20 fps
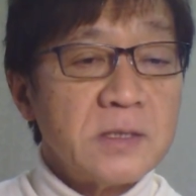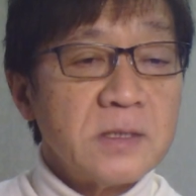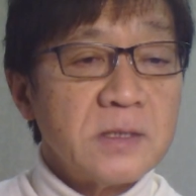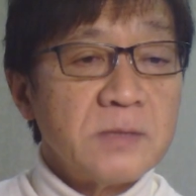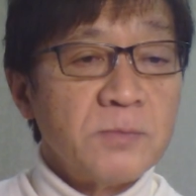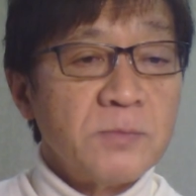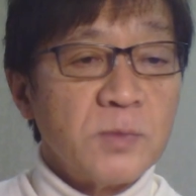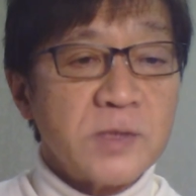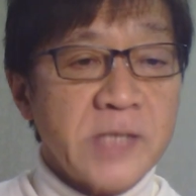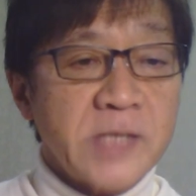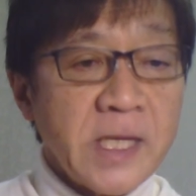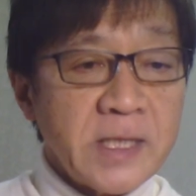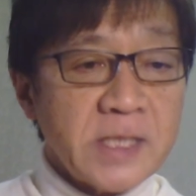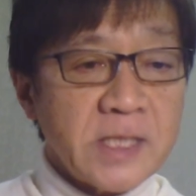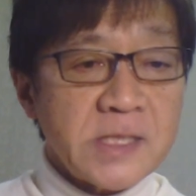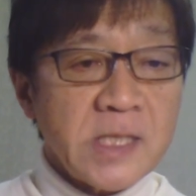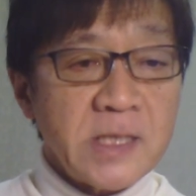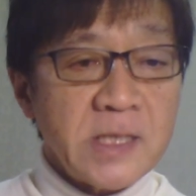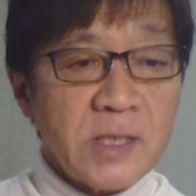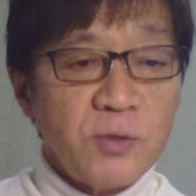もう先手
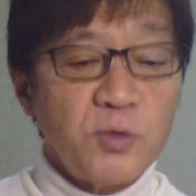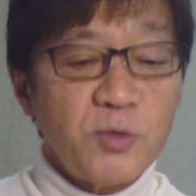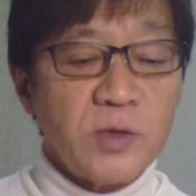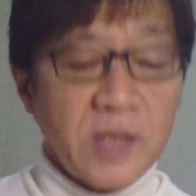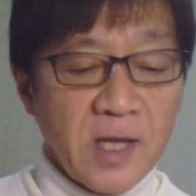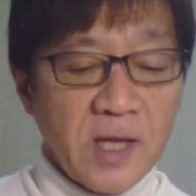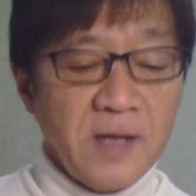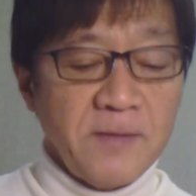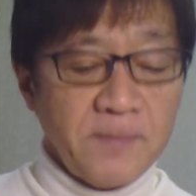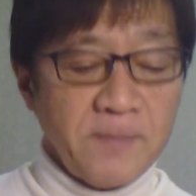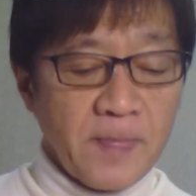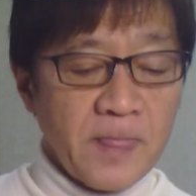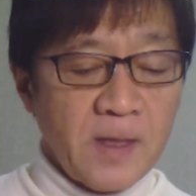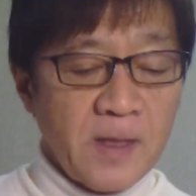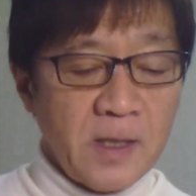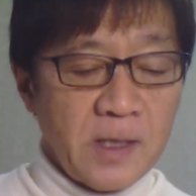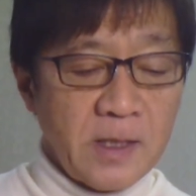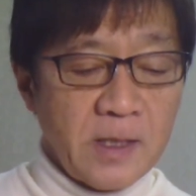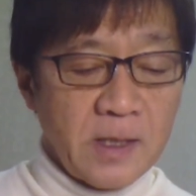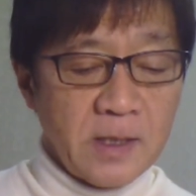先手打って、
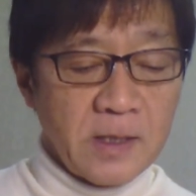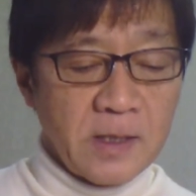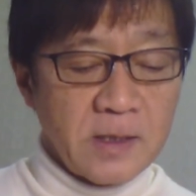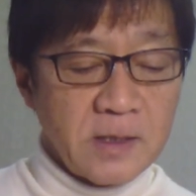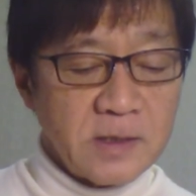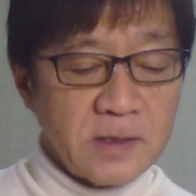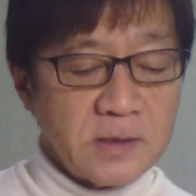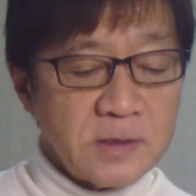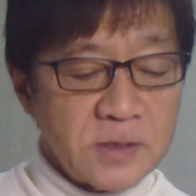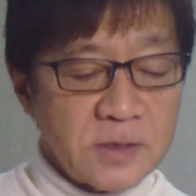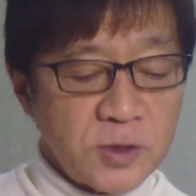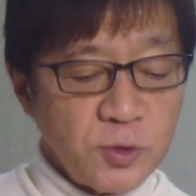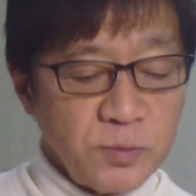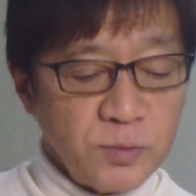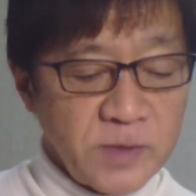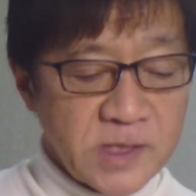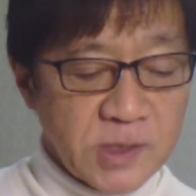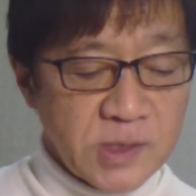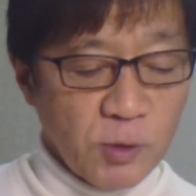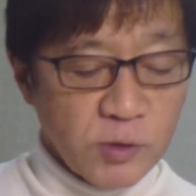え準備
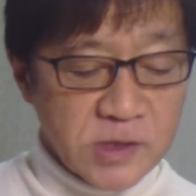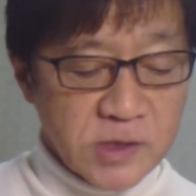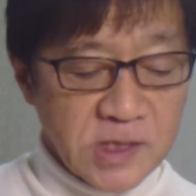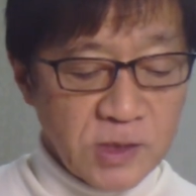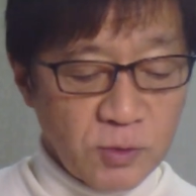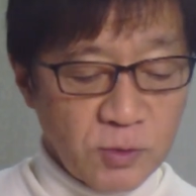してほしいと